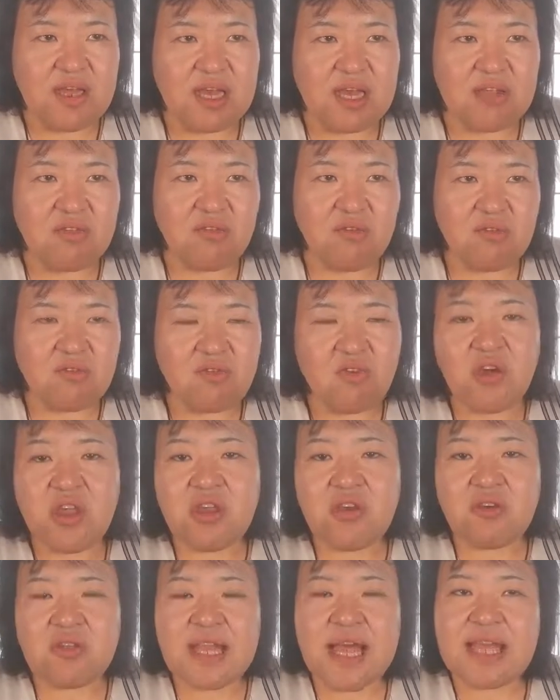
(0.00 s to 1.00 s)
あの
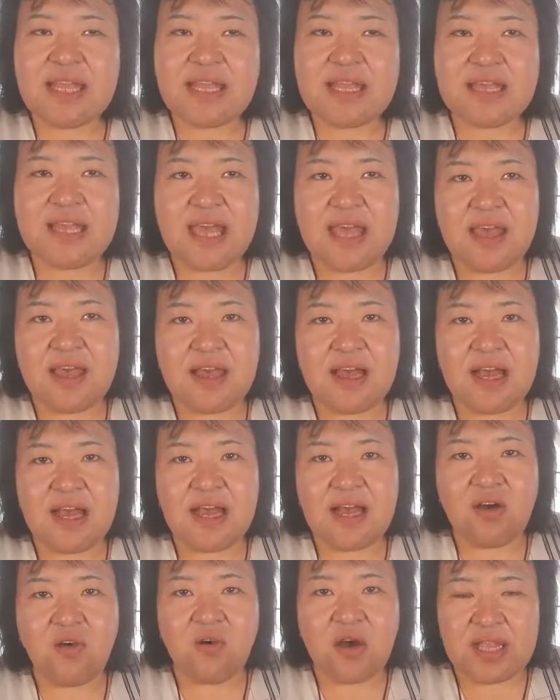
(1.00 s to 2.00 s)
声を大にして
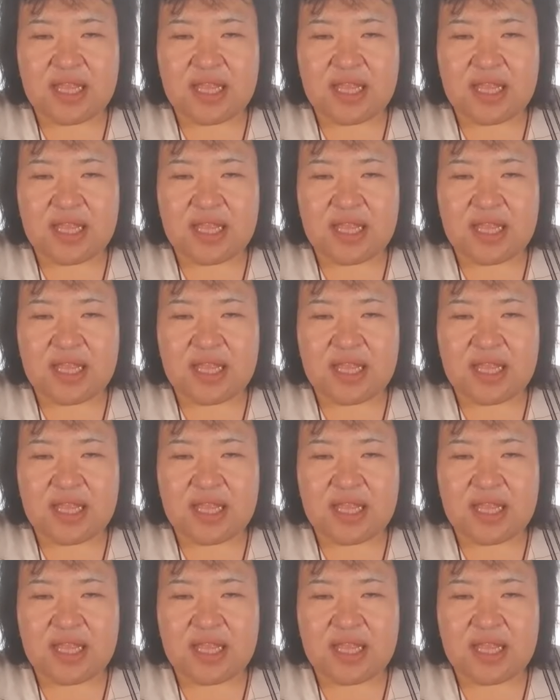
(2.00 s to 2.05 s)
お